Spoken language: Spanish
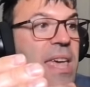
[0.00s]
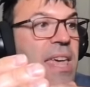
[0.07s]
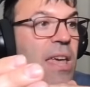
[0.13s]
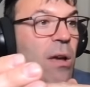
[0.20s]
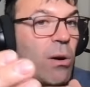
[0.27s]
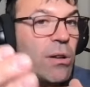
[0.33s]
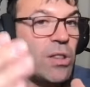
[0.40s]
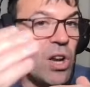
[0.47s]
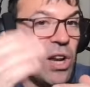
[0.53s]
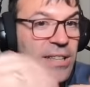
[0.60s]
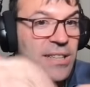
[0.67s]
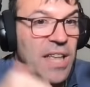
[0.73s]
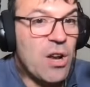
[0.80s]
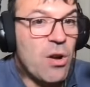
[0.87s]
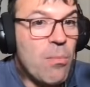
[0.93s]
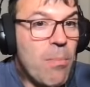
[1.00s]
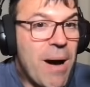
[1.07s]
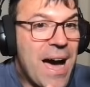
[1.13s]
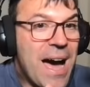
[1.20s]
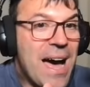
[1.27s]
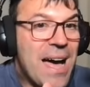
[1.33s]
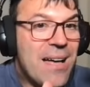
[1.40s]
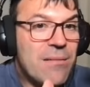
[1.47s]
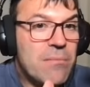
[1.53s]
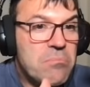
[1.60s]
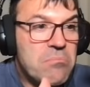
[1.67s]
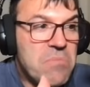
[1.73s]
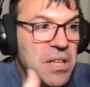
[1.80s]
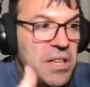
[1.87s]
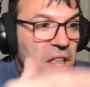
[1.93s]
Y cuando el Ethereum baja,
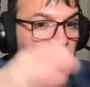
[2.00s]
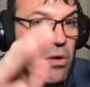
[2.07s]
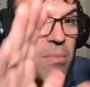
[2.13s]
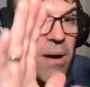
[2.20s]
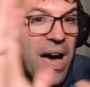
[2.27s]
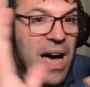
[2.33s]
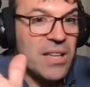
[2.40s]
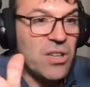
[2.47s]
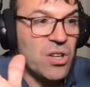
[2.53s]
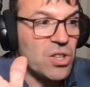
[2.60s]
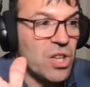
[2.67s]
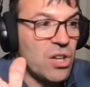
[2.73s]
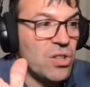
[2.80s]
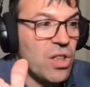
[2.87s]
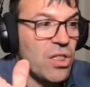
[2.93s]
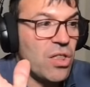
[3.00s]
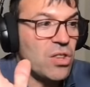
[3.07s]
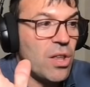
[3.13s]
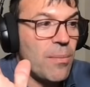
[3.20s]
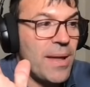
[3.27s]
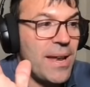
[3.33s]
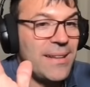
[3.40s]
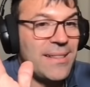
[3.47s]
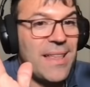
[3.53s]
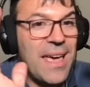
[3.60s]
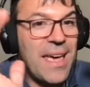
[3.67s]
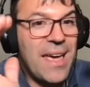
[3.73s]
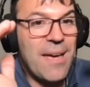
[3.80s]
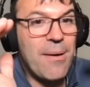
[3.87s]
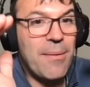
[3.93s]
mi Ethereum baja. Yo no tengo intención de,
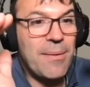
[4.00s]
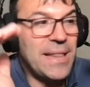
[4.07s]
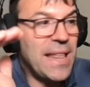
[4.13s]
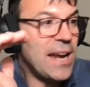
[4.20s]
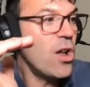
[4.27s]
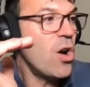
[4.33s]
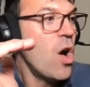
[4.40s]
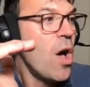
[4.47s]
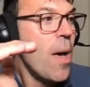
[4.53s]
venderlo.